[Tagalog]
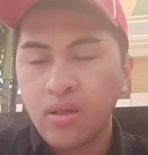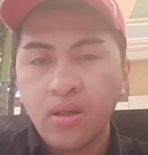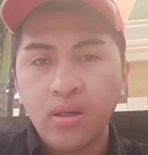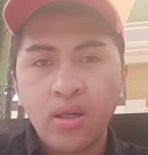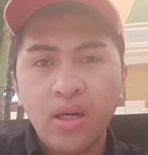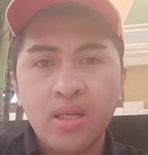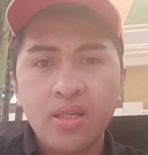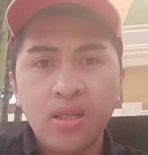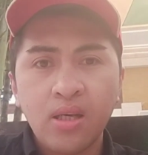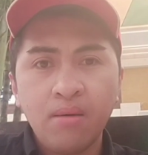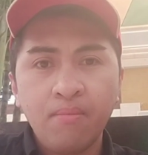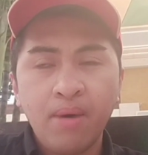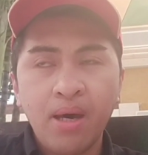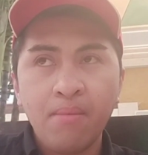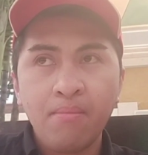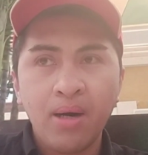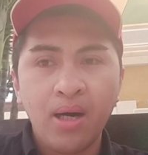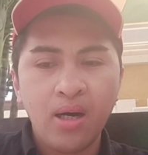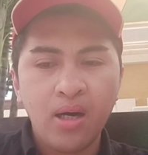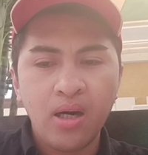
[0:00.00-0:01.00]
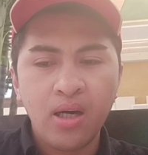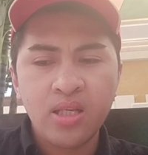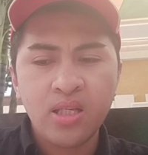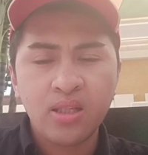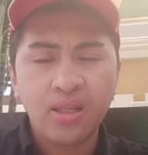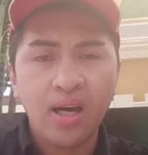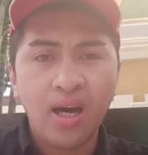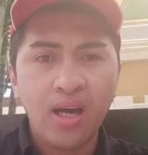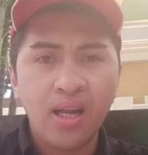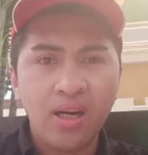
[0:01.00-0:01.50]
kasi may mga
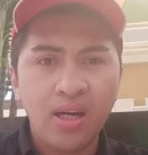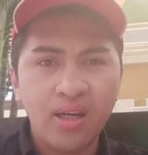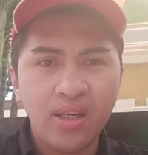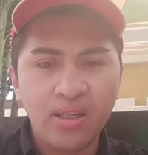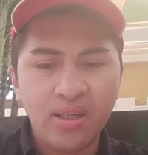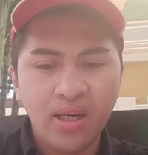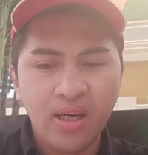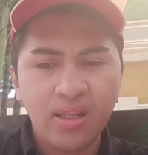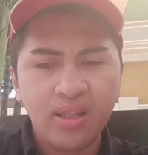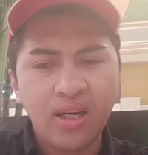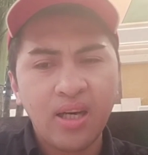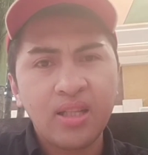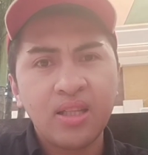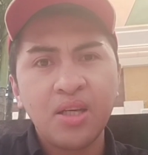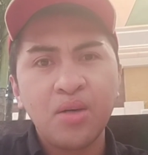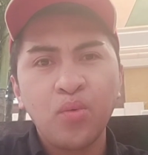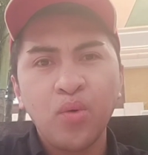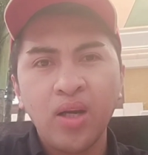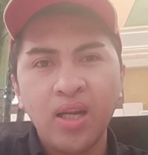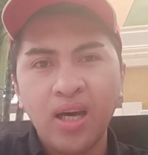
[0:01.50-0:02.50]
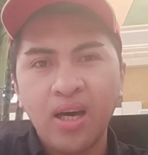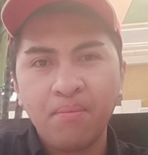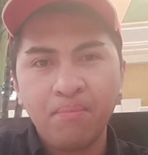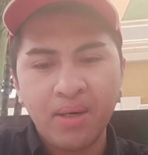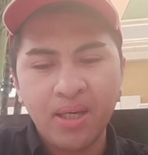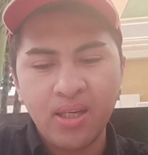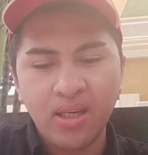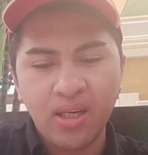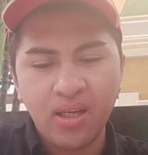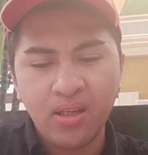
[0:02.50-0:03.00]
scholar na dati wala pa
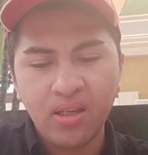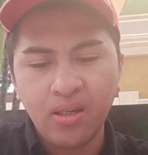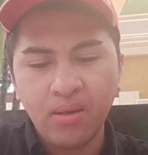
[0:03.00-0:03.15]
yan.